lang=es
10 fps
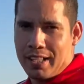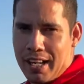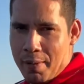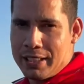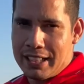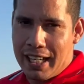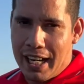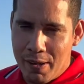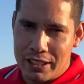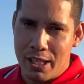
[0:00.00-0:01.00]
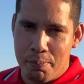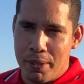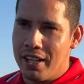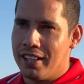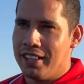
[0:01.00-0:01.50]
a veces gana, a veces
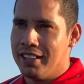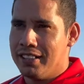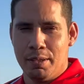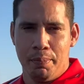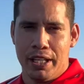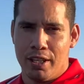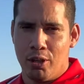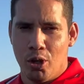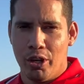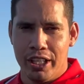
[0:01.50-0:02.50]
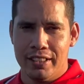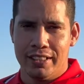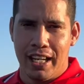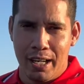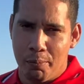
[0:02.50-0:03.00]
pierde. Si pierde, no lloren. Si
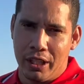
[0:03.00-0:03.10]
gana, pues